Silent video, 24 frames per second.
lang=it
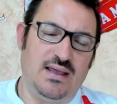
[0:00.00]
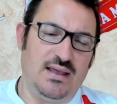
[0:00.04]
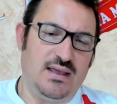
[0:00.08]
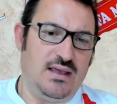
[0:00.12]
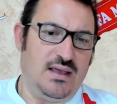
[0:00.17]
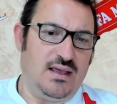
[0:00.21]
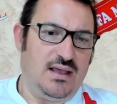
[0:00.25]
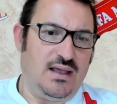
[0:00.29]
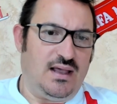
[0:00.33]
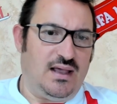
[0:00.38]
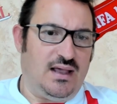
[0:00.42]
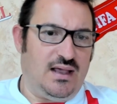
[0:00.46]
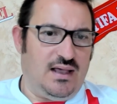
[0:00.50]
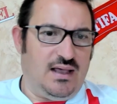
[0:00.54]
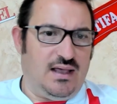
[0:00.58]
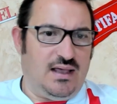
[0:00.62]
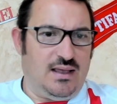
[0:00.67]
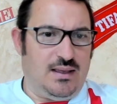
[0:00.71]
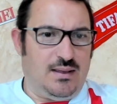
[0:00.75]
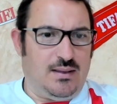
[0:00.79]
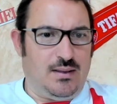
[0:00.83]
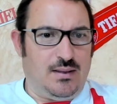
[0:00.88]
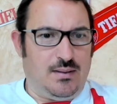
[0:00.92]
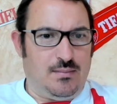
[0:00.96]
eh,
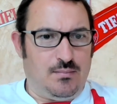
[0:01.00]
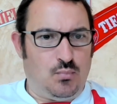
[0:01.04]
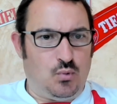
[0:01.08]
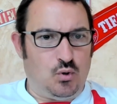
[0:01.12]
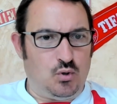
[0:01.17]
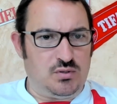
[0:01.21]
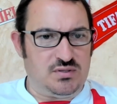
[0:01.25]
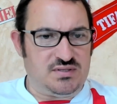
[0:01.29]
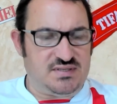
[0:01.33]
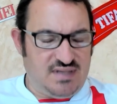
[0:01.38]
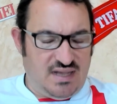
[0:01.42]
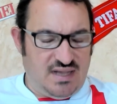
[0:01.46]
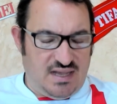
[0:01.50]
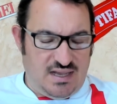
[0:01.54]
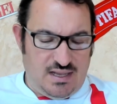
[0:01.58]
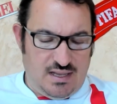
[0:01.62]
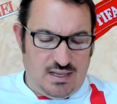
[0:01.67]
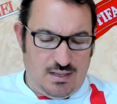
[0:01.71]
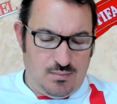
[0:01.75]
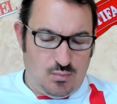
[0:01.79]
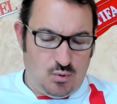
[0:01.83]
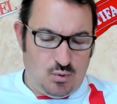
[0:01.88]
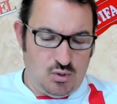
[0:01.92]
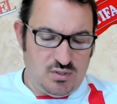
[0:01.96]
Monza,
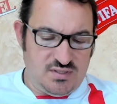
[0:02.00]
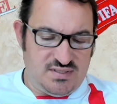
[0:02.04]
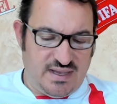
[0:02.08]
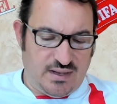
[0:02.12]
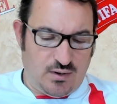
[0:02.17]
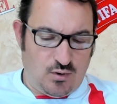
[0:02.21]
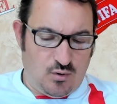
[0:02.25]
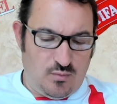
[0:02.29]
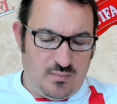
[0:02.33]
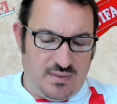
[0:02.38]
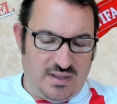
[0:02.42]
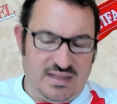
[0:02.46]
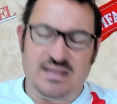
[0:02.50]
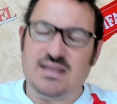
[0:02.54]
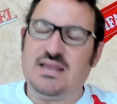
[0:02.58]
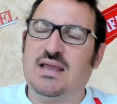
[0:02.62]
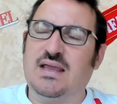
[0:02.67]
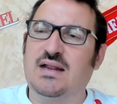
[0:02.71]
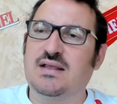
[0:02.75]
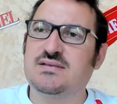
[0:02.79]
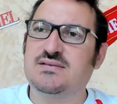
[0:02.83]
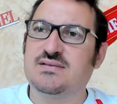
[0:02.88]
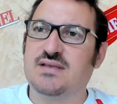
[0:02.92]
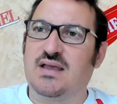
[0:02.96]
Monza Roma di
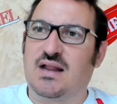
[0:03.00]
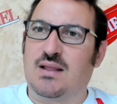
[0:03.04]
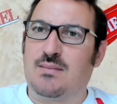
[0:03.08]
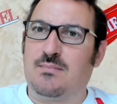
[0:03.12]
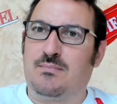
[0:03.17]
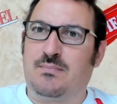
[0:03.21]
ieri sera.